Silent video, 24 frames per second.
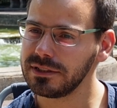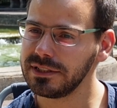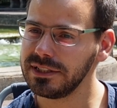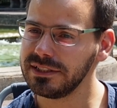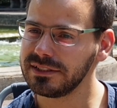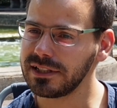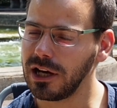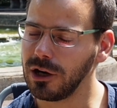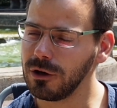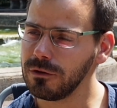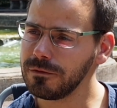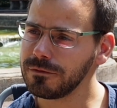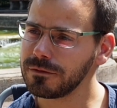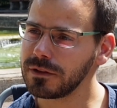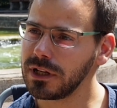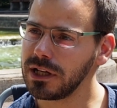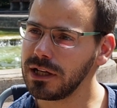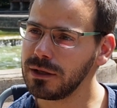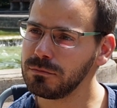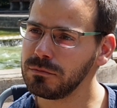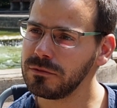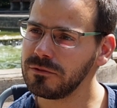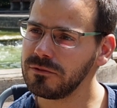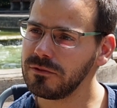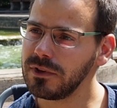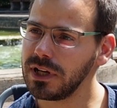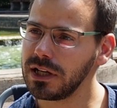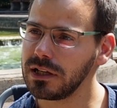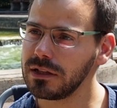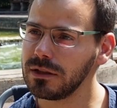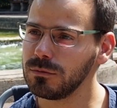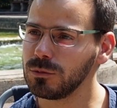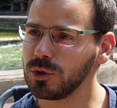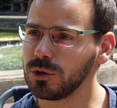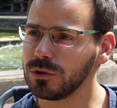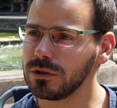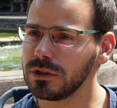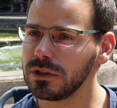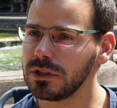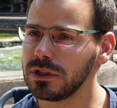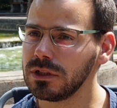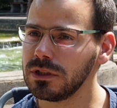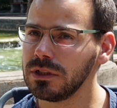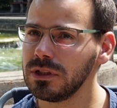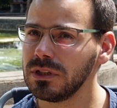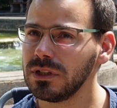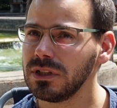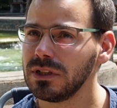diese Aufnahmen waren im Grunde